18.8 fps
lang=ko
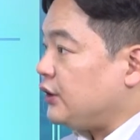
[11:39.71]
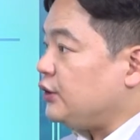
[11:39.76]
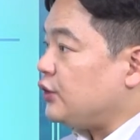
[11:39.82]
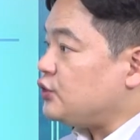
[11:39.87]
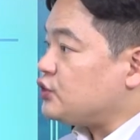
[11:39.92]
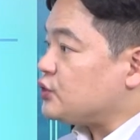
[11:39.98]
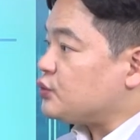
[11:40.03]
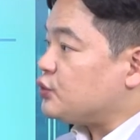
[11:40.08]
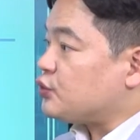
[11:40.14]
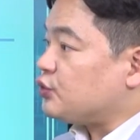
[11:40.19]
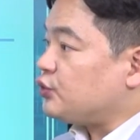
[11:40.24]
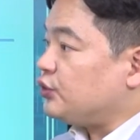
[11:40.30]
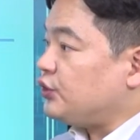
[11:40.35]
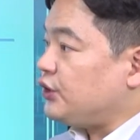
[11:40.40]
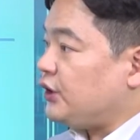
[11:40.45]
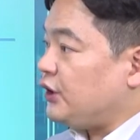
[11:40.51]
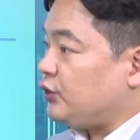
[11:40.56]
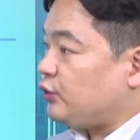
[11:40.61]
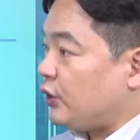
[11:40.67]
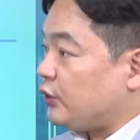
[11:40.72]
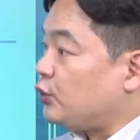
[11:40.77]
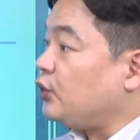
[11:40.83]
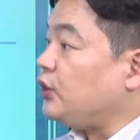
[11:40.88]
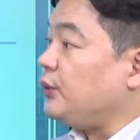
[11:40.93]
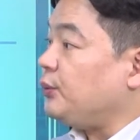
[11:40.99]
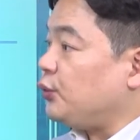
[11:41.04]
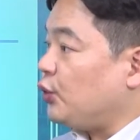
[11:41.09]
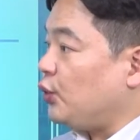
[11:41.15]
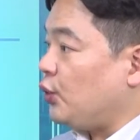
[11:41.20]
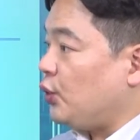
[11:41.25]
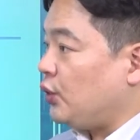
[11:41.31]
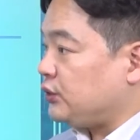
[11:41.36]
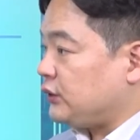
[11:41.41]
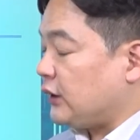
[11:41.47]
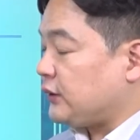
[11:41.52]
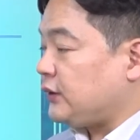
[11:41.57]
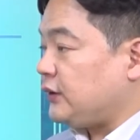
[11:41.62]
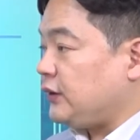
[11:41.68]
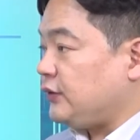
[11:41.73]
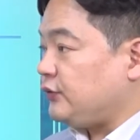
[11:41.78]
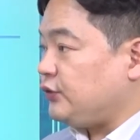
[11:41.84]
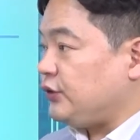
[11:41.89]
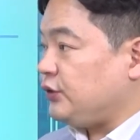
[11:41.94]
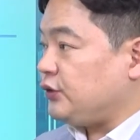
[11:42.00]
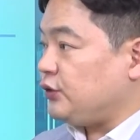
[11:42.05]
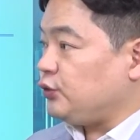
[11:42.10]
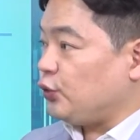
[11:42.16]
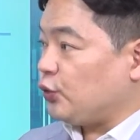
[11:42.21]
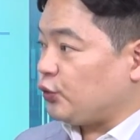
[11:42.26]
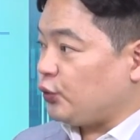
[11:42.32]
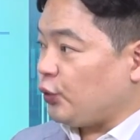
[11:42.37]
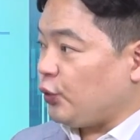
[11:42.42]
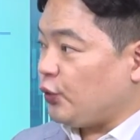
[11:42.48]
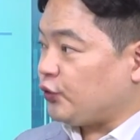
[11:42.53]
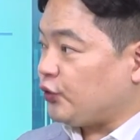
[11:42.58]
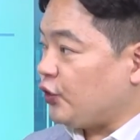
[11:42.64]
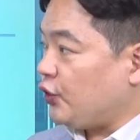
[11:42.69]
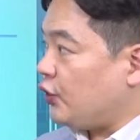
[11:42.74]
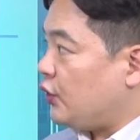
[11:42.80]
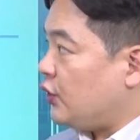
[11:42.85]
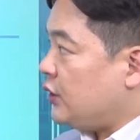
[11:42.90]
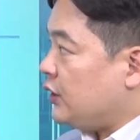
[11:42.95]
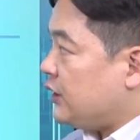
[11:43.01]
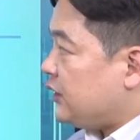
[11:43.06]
이런 종목군들의 되돌림도 나타날 수 있는 요소여서